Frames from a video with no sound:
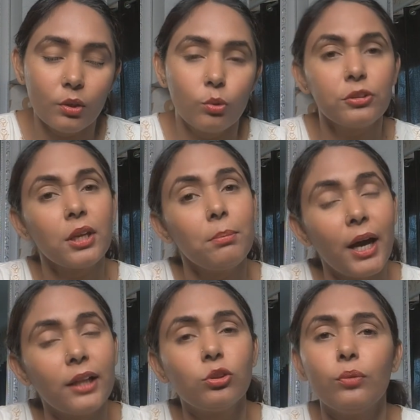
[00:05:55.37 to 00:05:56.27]
उसके
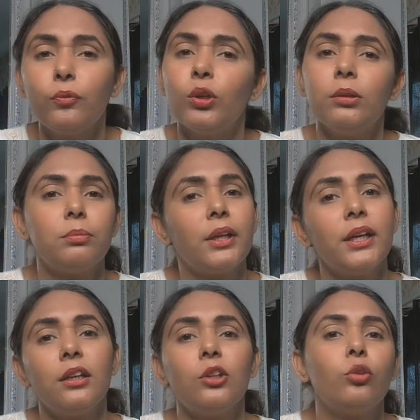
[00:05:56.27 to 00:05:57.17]
बाद तो फुल
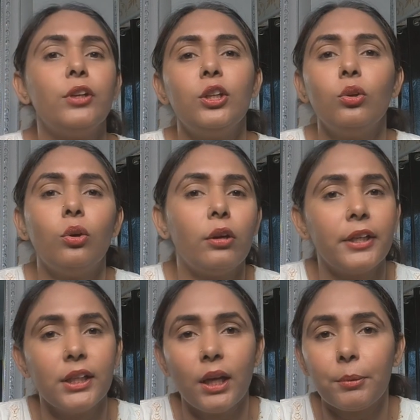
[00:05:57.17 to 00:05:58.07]
किट की तो वीडियो
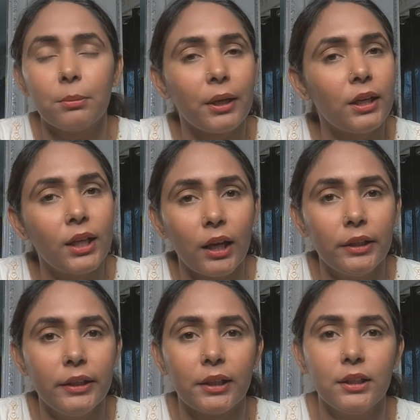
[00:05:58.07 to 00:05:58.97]
ऑलरेडी आपकी मैंने डाल
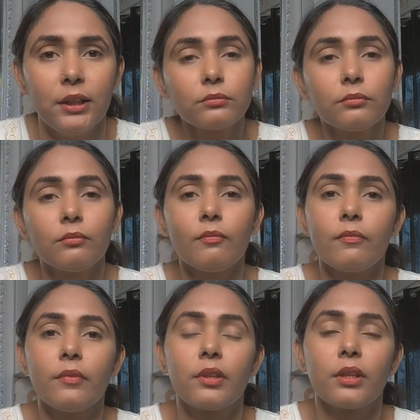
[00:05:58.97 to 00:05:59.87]
ही रखी है
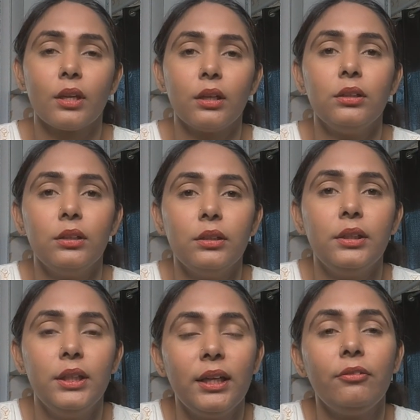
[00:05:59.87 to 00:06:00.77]

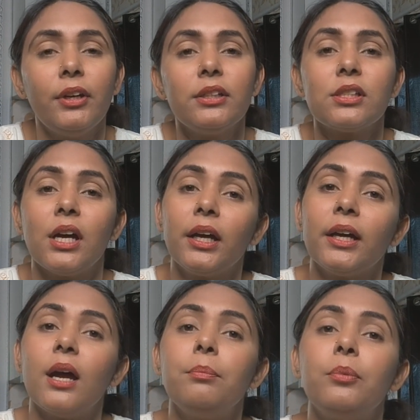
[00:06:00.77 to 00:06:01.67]
ठीक है फ्रेंड
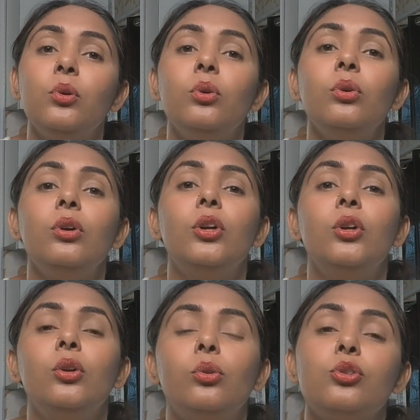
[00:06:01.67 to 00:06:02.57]
अगर आपको
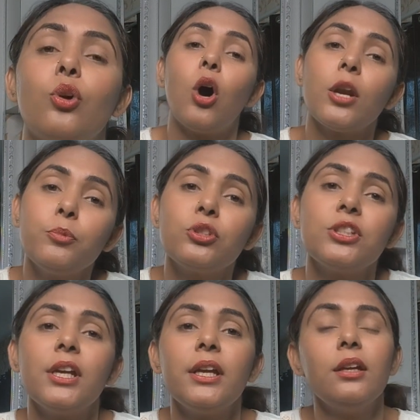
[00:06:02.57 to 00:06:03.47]
कुछ और
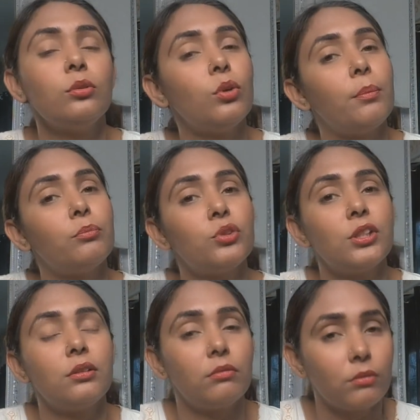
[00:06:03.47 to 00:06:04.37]
पूछना है तो आप
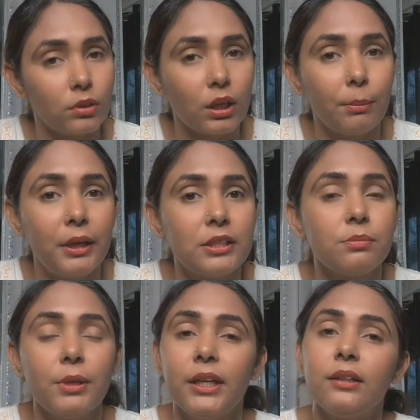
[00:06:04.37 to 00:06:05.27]
मुझे कमेंट्स
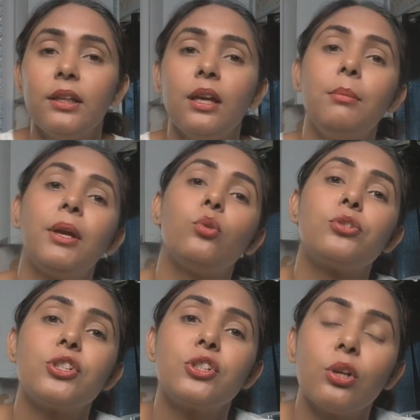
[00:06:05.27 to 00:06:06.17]
में लिख देना मैं
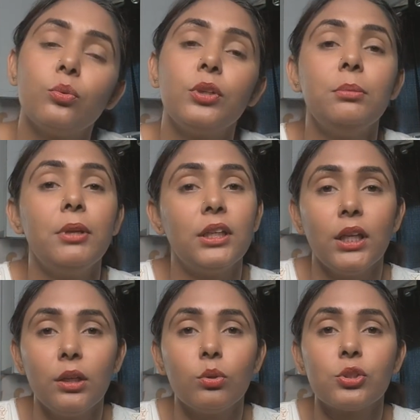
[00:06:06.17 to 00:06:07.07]
कोशिश करूँगी मेरी
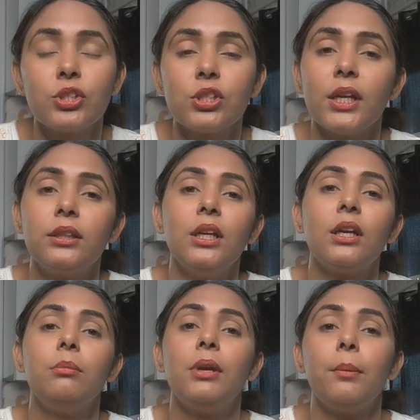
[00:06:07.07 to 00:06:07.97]
यही कोशिश रहती है
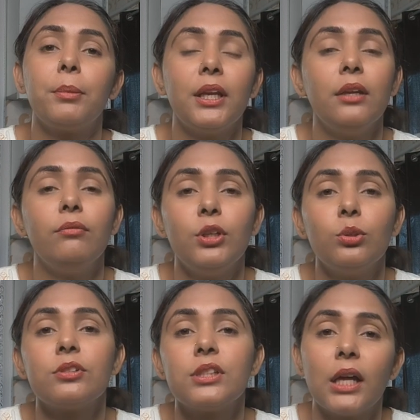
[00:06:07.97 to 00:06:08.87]
कि मैं आपके लिए
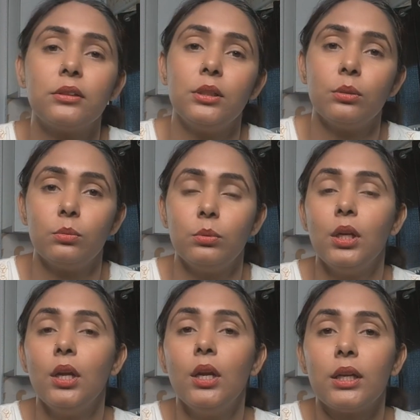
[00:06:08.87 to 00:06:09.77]
वीडियोस लाती
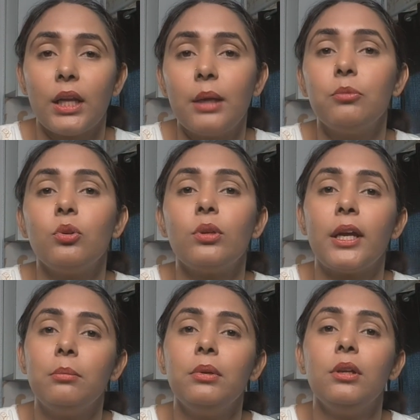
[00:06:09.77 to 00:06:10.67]
रहूँ टाइम टू
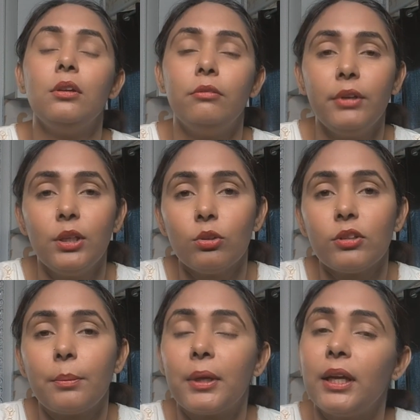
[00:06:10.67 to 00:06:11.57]
टाइम वीडियोस
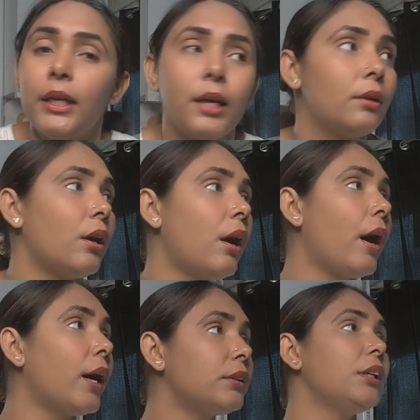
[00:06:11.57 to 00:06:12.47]
आपके लिए आती